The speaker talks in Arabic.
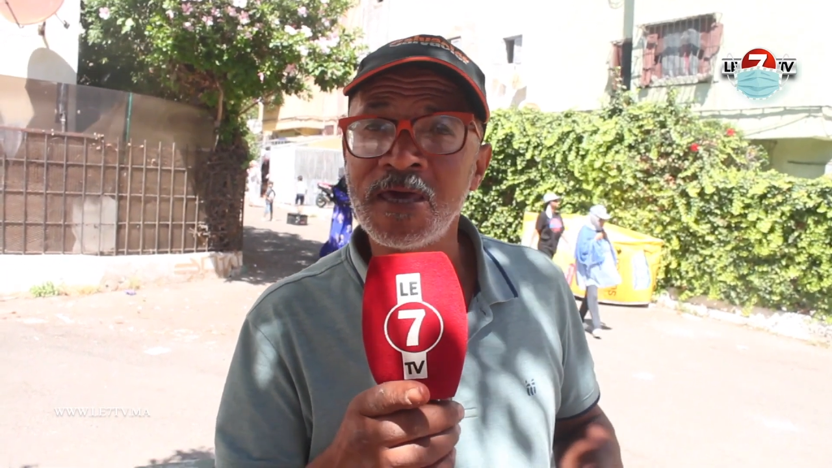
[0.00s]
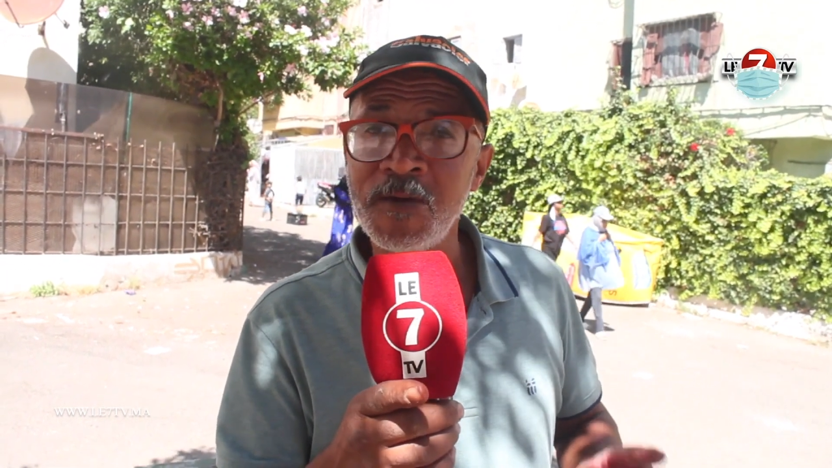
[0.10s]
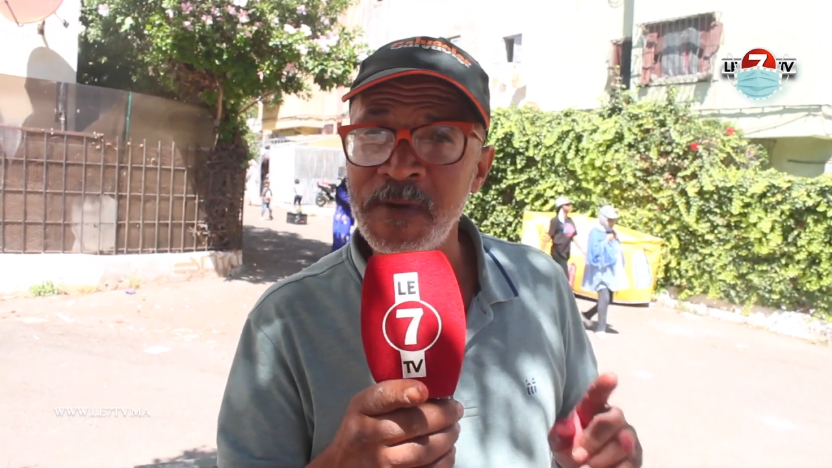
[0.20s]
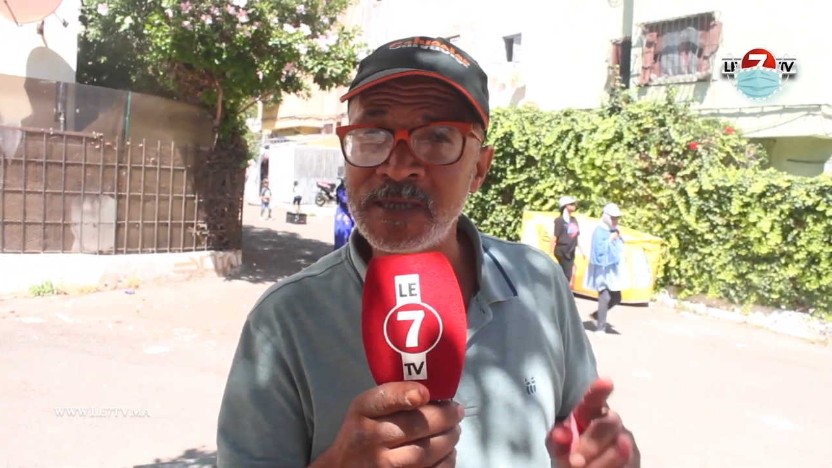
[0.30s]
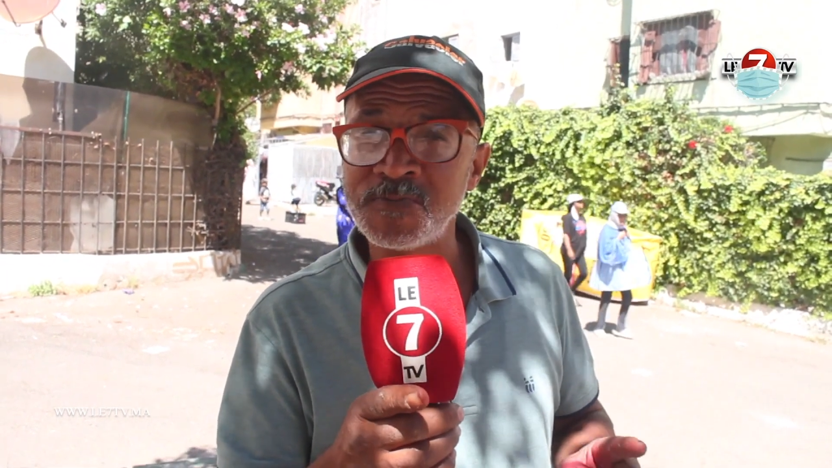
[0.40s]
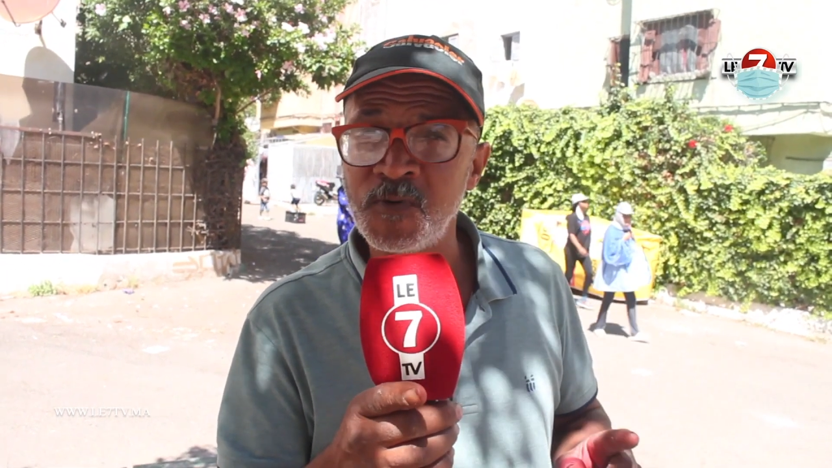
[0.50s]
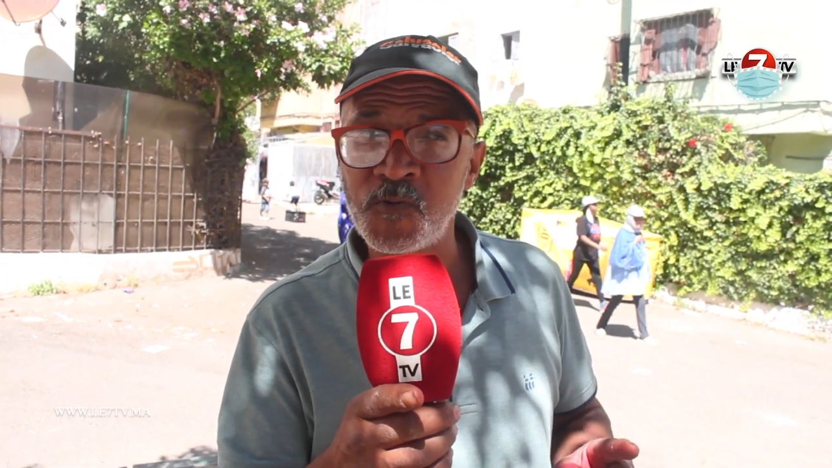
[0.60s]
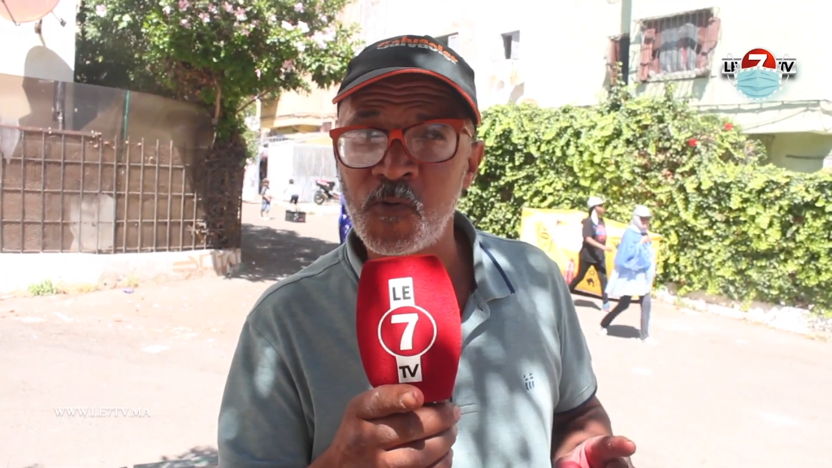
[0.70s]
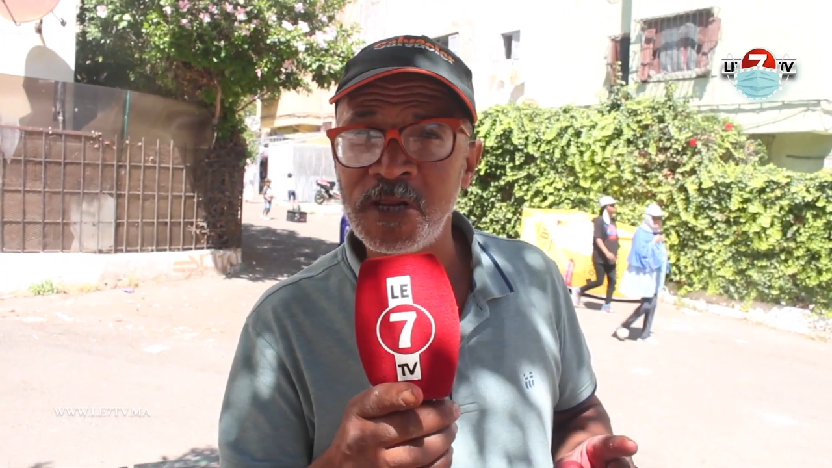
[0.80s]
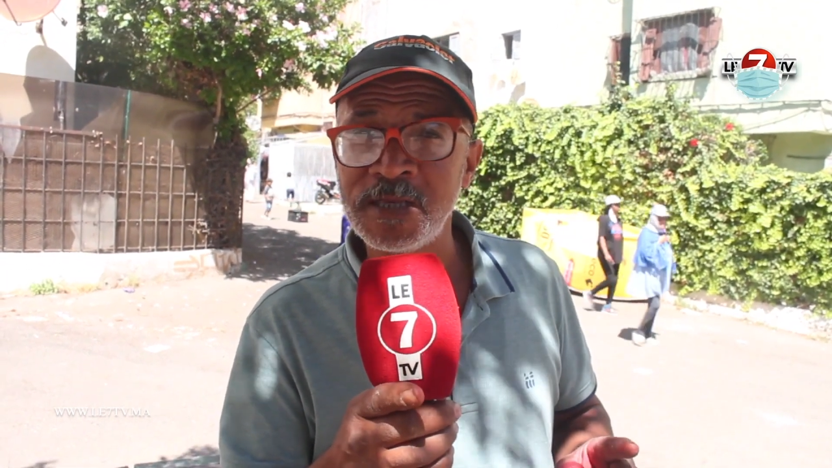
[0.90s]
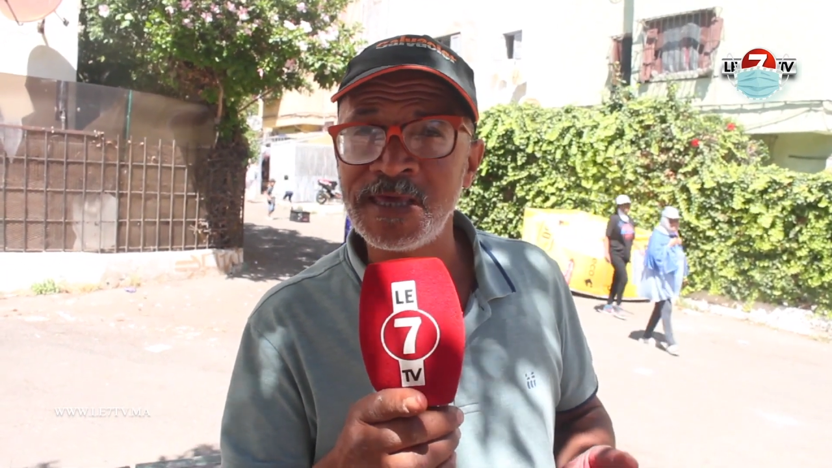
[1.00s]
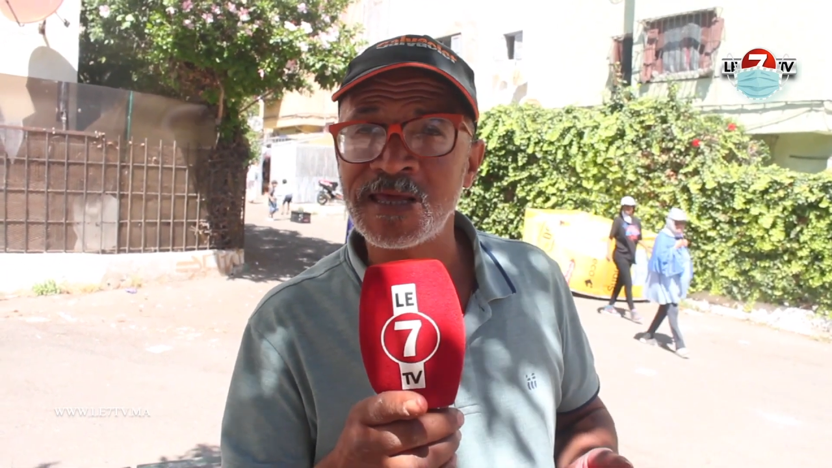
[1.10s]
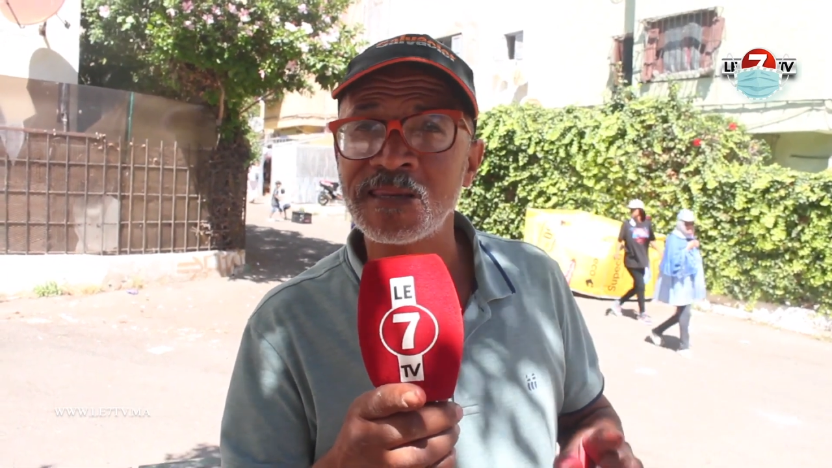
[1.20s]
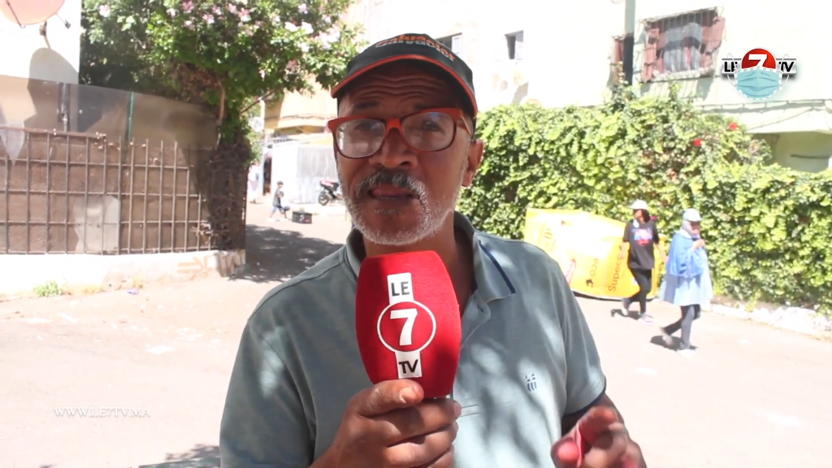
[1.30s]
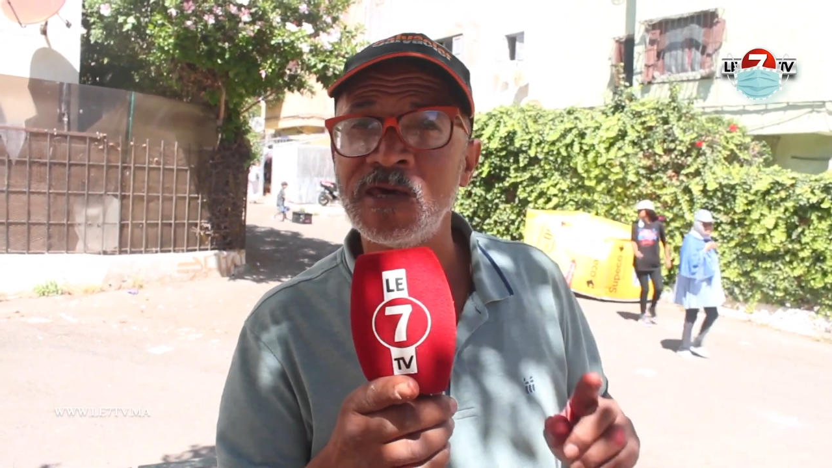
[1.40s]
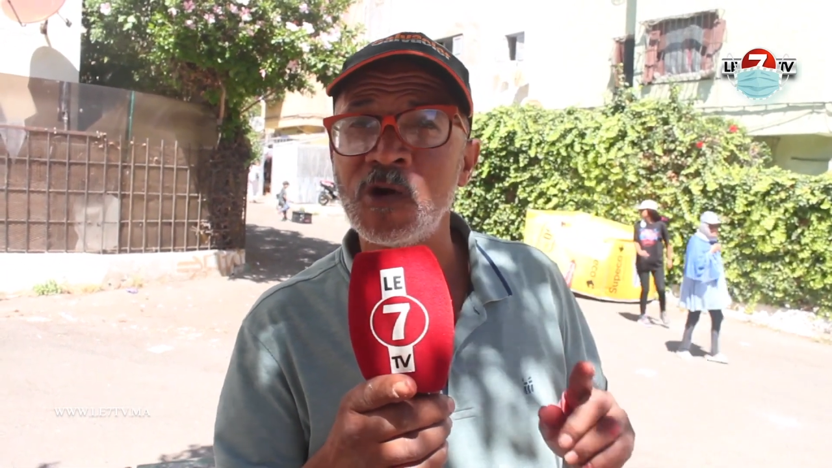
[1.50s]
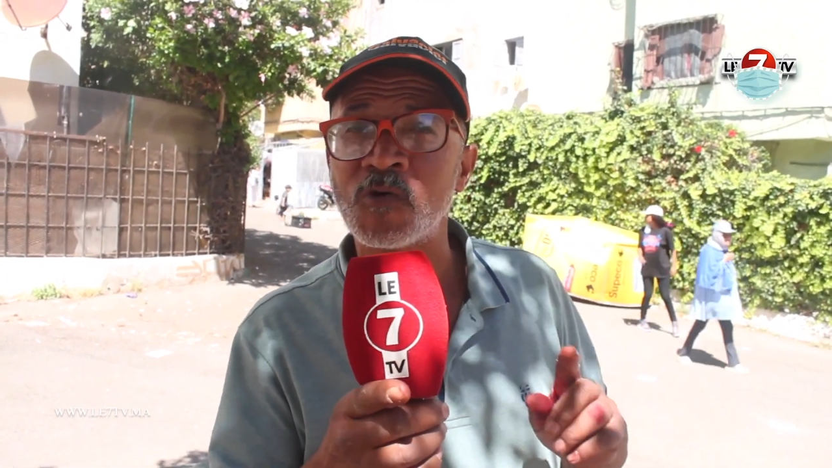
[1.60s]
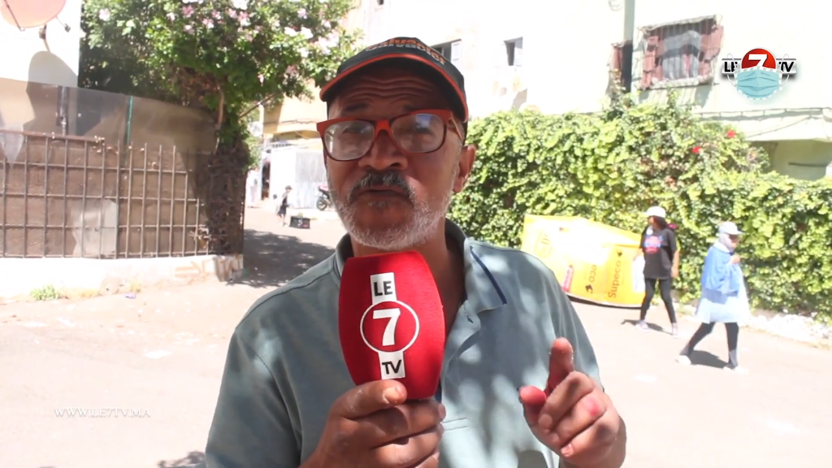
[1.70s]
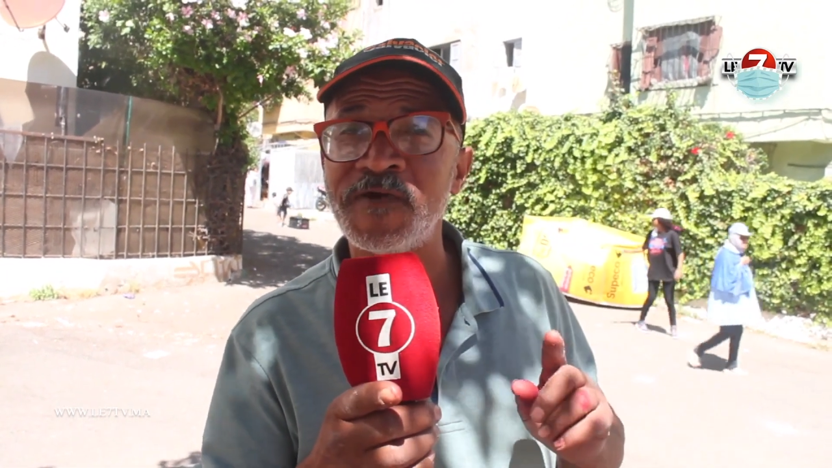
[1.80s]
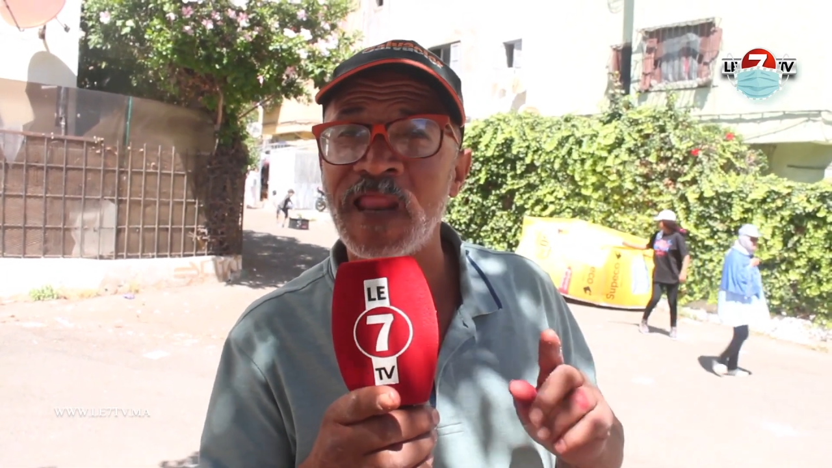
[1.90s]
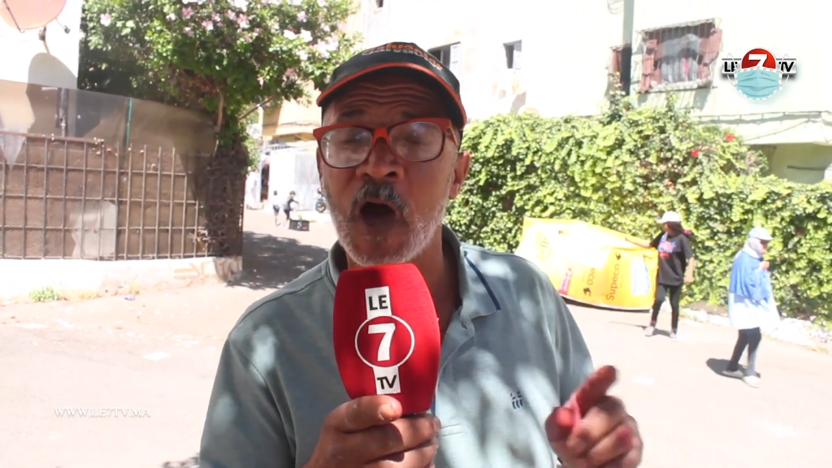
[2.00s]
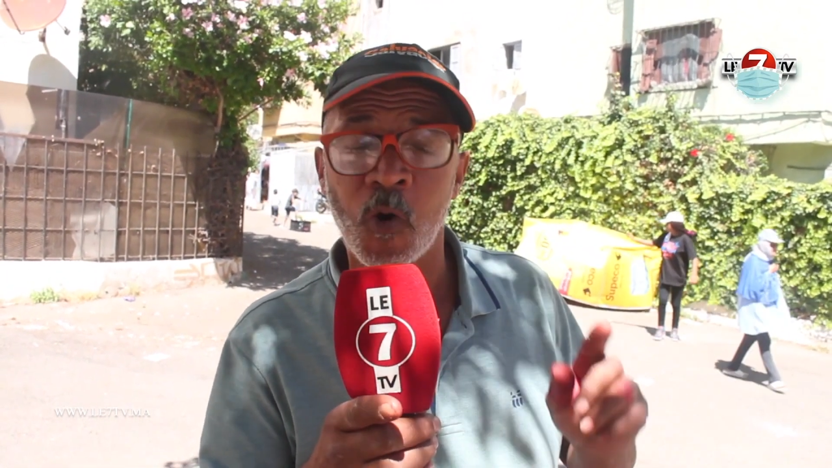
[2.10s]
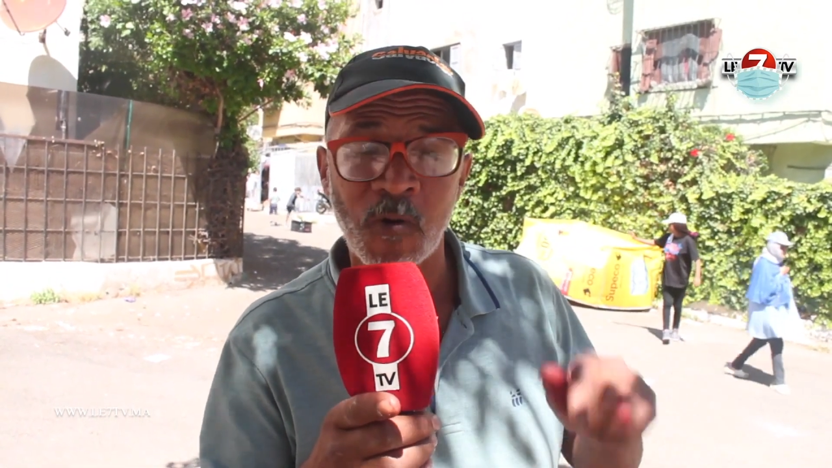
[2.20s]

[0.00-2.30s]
كما يتموا في والديه الله ياخذ فيه الحق